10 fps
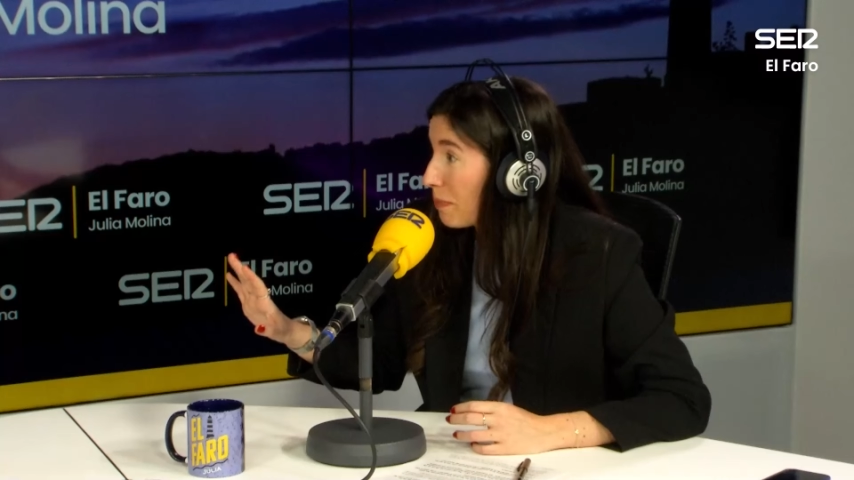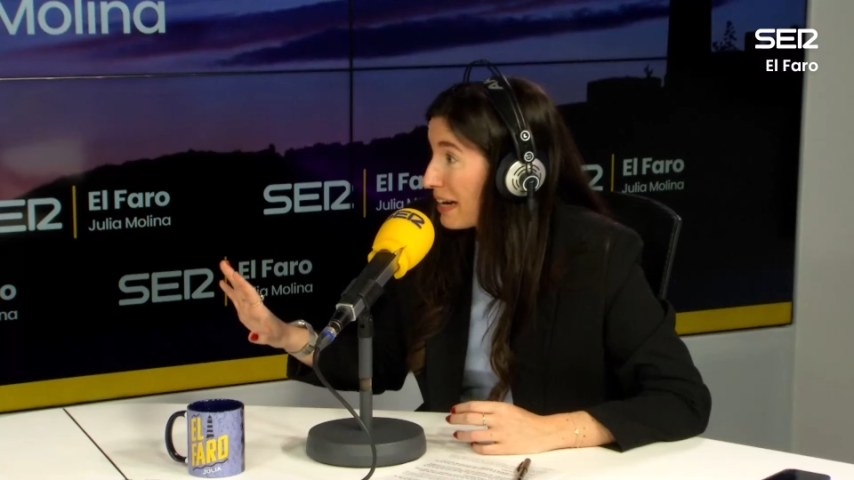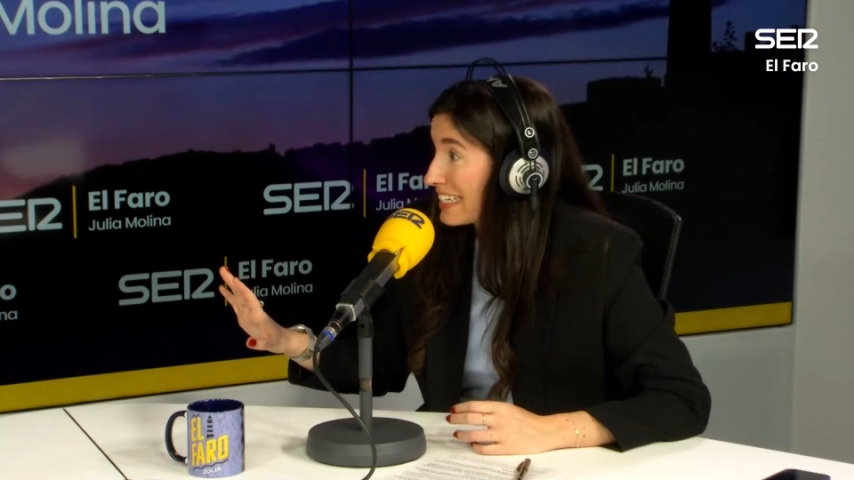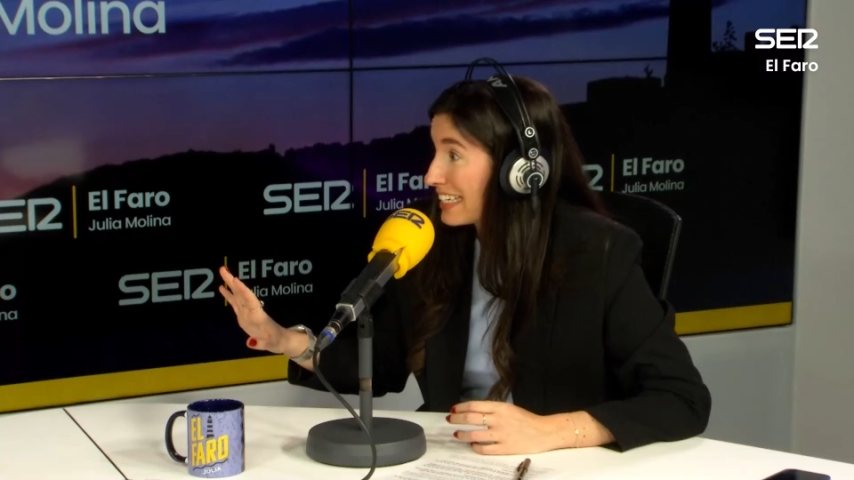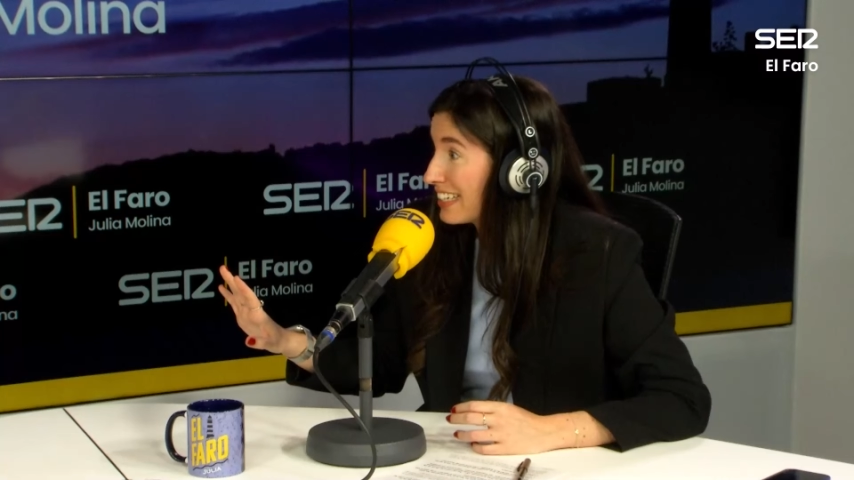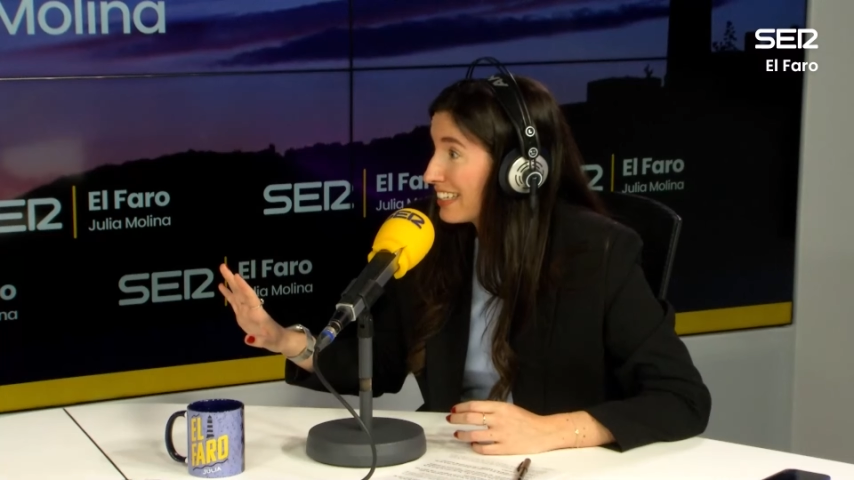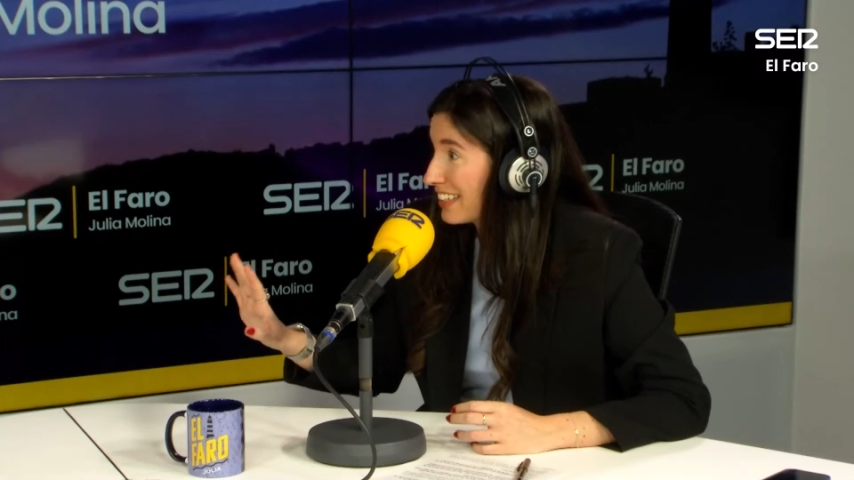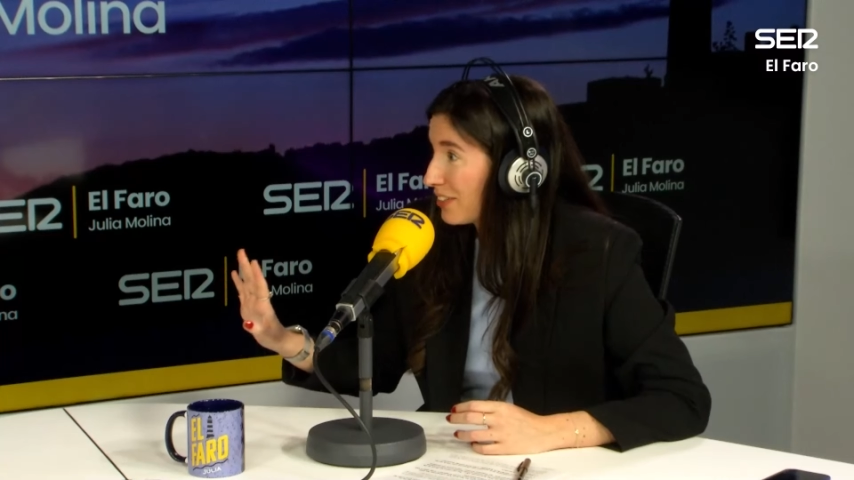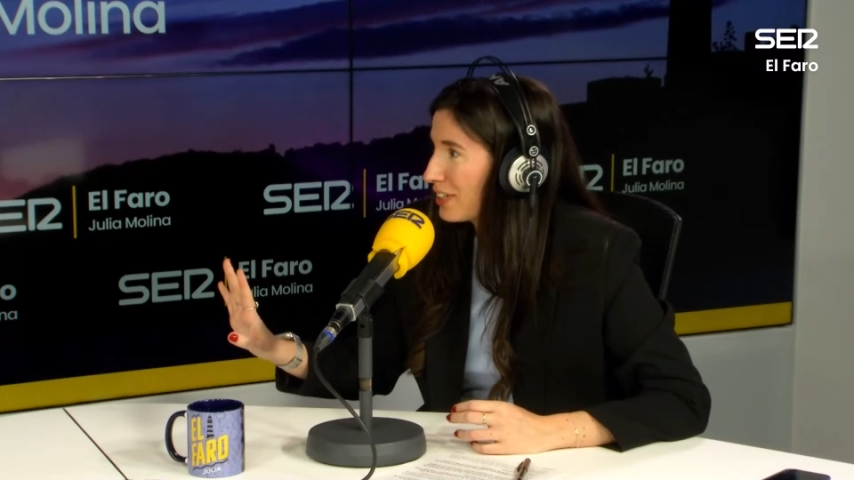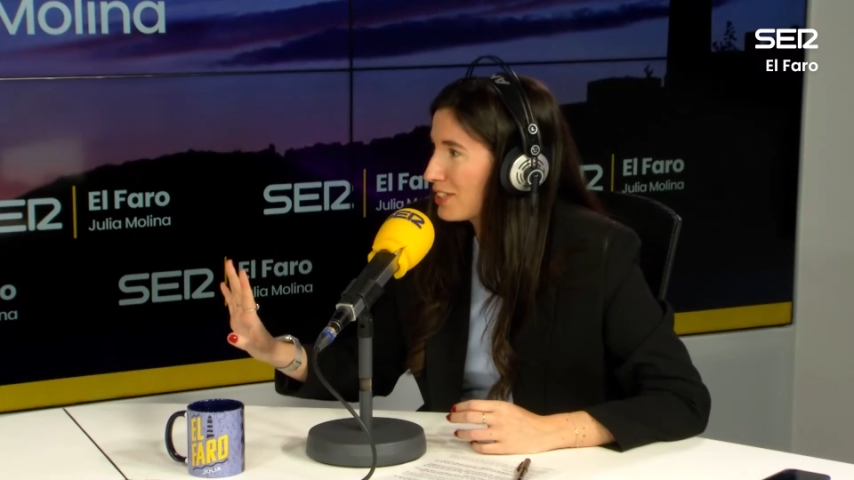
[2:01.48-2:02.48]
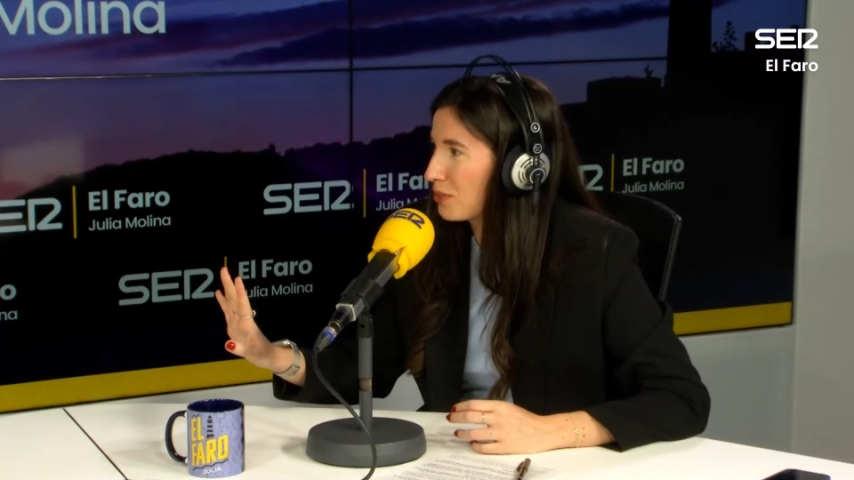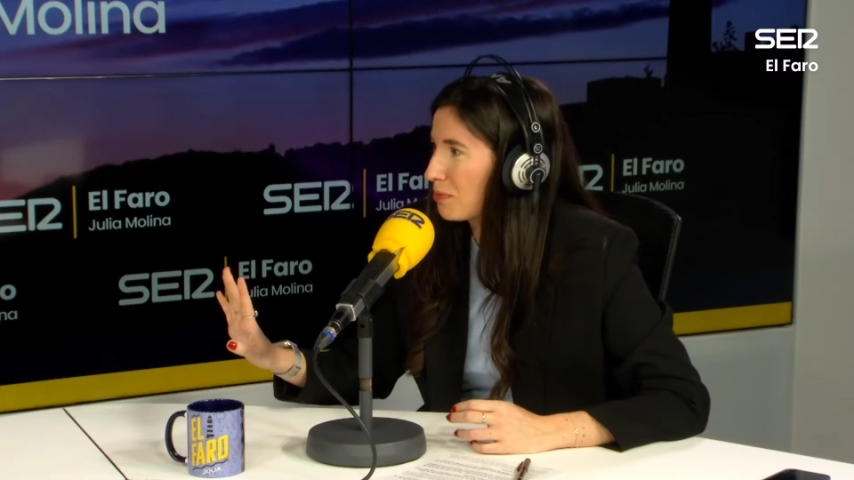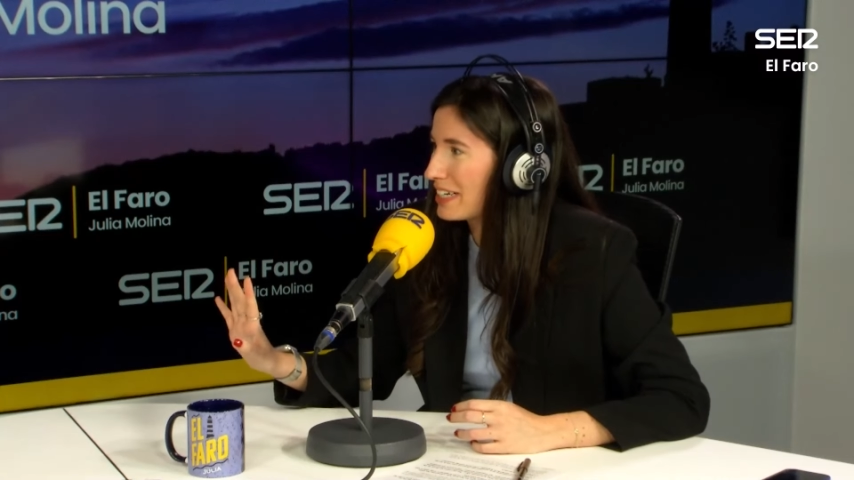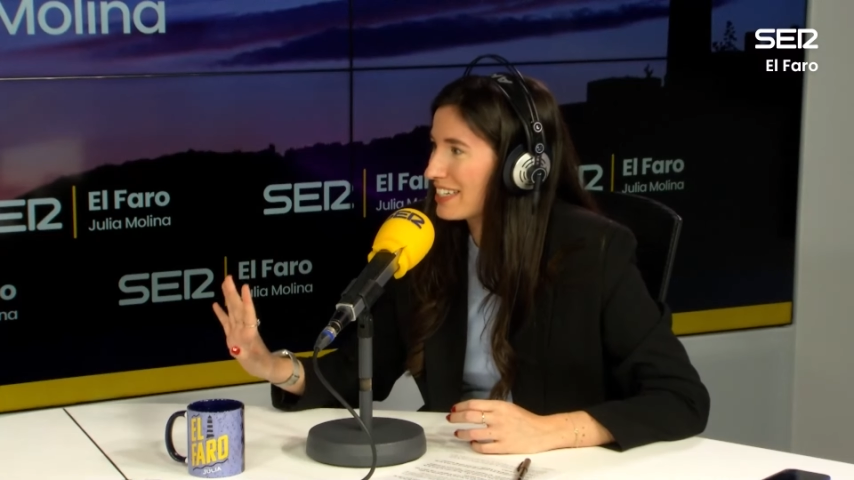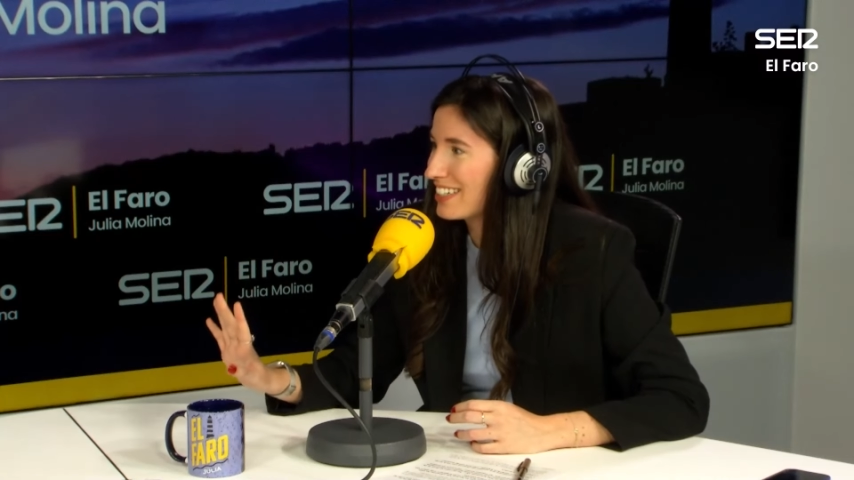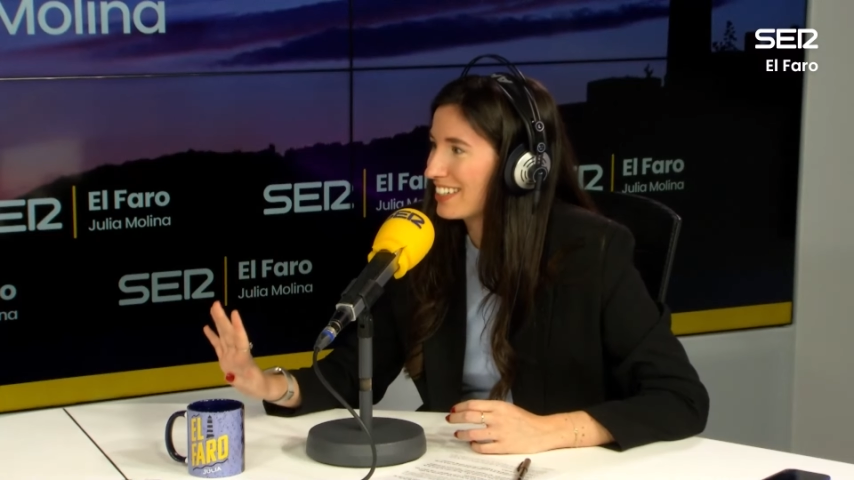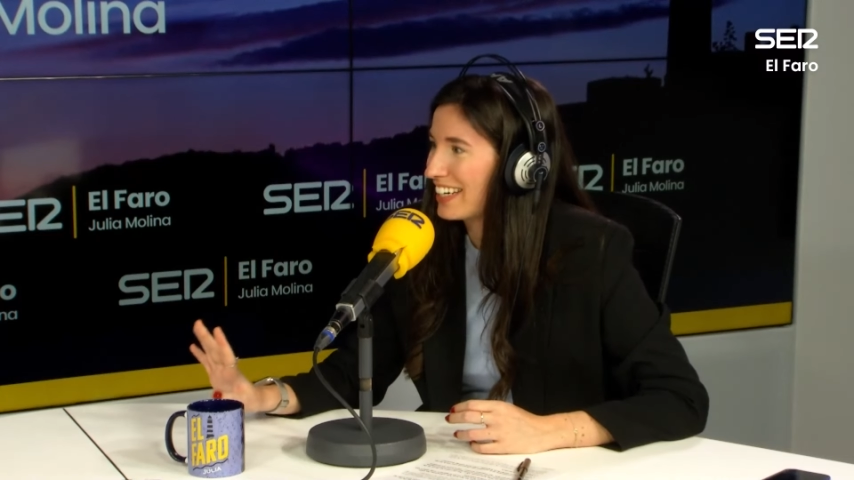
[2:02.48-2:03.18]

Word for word: más, ¿eh? Creo que son más.